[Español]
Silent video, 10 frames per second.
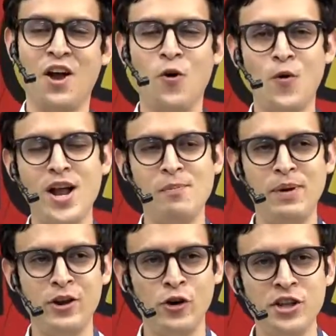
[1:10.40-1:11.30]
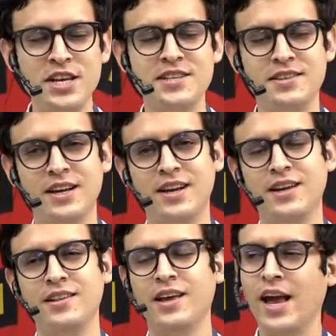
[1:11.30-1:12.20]
Una
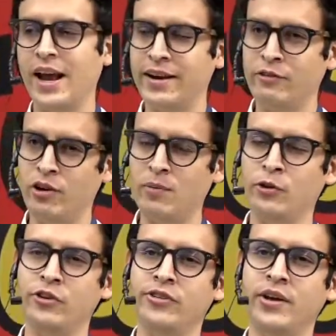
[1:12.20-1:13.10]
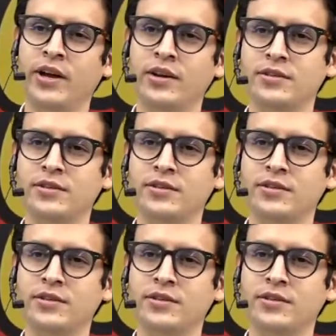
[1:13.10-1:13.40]
periodista, ¿de qué canal fue la periodista?